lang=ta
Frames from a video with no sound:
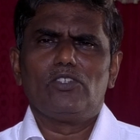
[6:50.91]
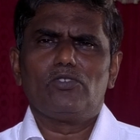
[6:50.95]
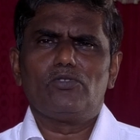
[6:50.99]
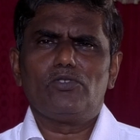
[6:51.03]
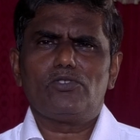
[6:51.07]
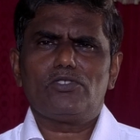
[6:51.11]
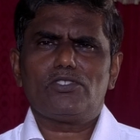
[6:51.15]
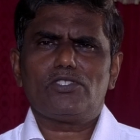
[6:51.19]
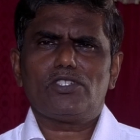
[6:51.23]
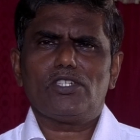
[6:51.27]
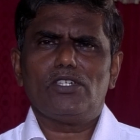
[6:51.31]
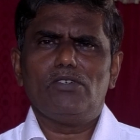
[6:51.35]

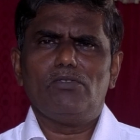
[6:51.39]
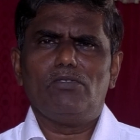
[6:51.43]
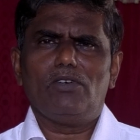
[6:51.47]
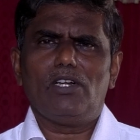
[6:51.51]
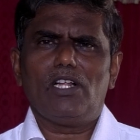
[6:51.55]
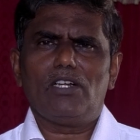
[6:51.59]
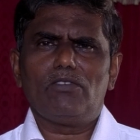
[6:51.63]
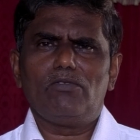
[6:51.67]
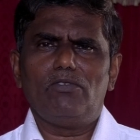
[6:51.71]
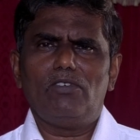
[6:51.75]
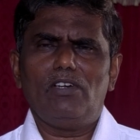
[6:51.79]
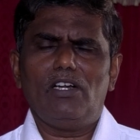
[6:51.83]
குற்ற
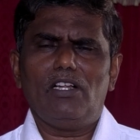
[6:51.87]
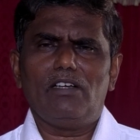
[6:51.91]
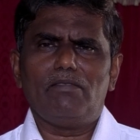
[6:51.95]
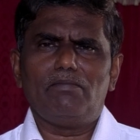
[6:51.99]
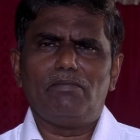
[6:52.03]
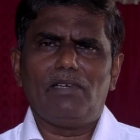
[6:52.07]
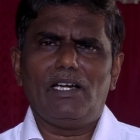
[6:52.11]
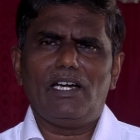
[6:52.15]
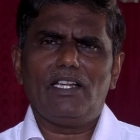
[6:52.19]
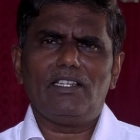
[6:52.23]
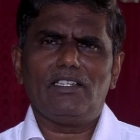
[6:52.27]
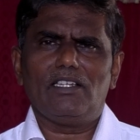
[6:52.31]
உணர்வுள்ள
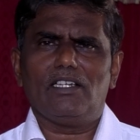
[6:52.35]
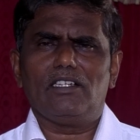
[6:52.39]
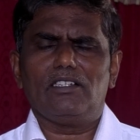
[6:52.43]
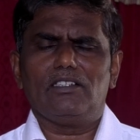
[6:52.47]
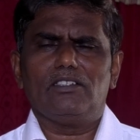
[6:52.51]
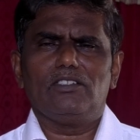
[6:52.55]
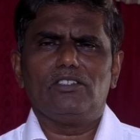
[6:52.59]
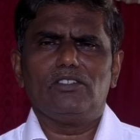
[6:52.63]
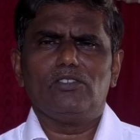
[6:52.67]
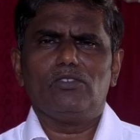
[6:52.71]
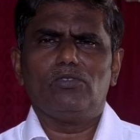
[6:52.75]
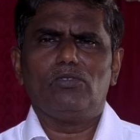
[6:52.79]
மனிதன்
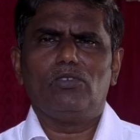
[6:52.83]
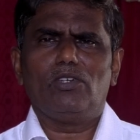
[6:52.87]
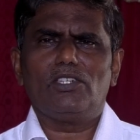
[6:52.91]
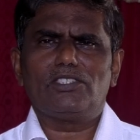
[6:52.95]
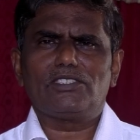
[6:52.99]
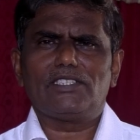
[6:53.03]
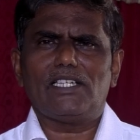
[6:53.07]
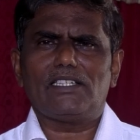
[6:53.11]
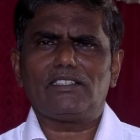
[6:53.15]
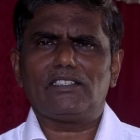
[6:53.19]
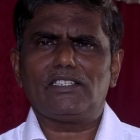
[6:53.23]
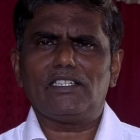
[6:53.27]
ஒரு
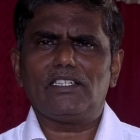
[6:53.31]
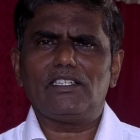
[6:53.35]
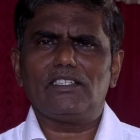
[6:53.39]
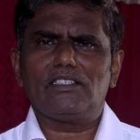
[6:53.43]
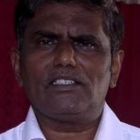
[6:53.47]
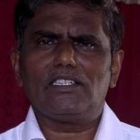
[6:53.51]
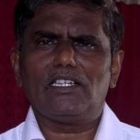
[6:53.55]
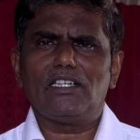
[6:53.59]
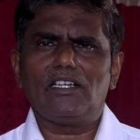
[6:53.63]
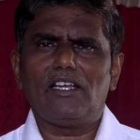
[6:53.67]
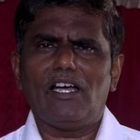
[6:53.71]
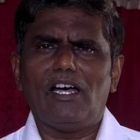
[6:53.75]

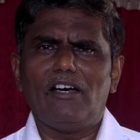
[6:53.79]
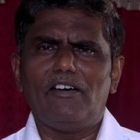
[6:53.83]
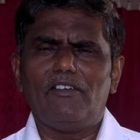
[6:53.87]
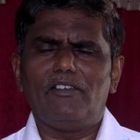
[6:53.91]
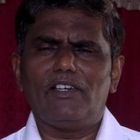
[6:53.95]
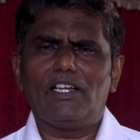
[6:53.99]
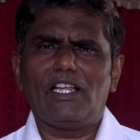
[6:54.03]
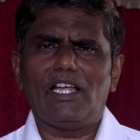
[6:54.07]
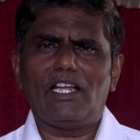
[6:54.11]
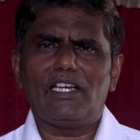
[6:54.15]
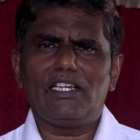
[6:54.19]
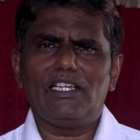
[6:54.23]
சத்தியத்தை நான்
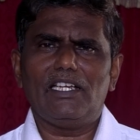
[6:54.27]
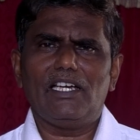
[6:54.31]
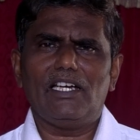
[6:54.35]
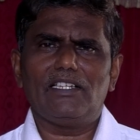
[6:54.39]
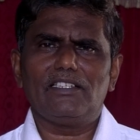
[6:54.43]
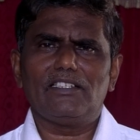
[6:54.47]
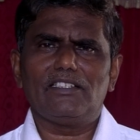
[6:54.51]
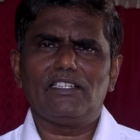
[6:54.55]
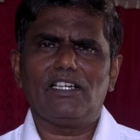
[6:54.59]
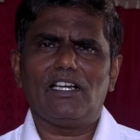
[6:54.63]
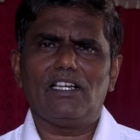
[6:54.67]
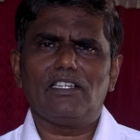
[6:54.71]
அவன்
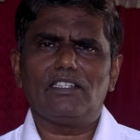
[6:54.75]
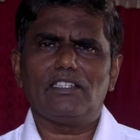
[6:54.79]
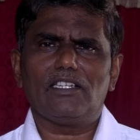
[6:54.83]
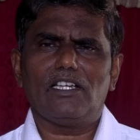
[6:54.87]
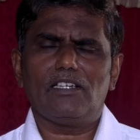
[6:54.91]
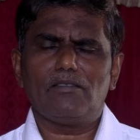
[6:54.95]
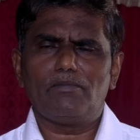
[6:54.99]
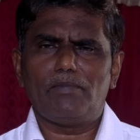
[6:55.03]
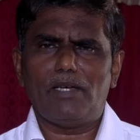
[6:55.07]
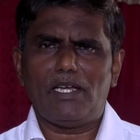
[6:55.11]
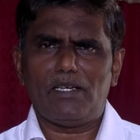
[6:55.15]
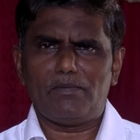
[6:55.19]
அறியாததினால்
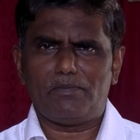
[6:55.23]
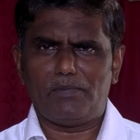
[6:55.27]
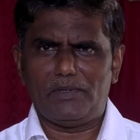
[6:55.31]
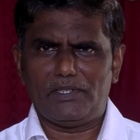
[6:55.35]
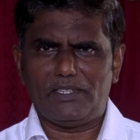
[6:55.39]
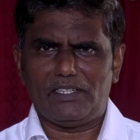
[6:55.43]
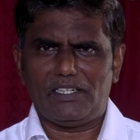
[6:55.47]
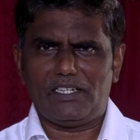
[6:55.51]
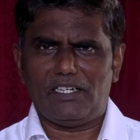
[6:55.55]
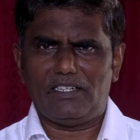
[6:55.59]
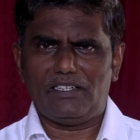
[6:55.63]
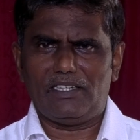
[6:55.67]
தான்
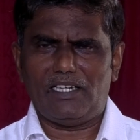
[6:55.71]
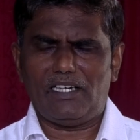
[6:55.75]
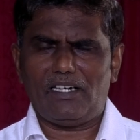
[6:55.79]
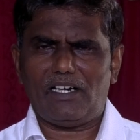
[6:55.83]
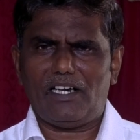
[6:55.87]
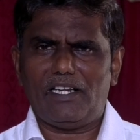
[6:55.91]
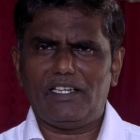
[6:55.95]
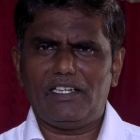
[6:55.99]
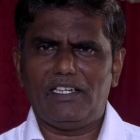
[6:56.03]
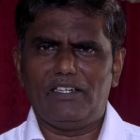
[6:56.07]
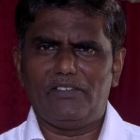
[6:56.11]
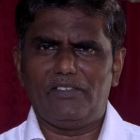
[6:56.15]
பயப்படுகிறான்
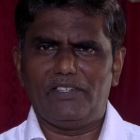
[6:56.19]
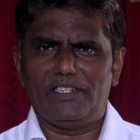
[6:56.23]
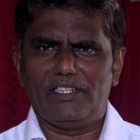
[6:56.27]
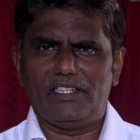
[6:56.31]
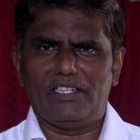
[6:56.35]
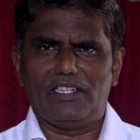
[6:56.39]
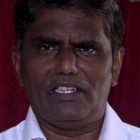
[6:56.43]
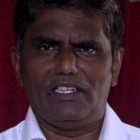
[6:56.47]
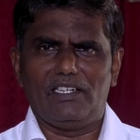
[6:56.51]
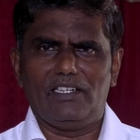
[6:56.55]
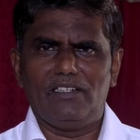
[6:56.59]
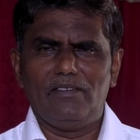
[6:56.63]
நன்றாய்
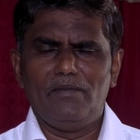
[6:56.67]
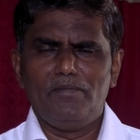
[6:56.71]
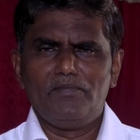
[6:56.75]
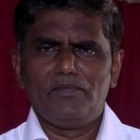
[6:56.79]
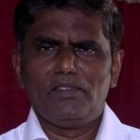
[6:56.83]
கவனியுங்கள்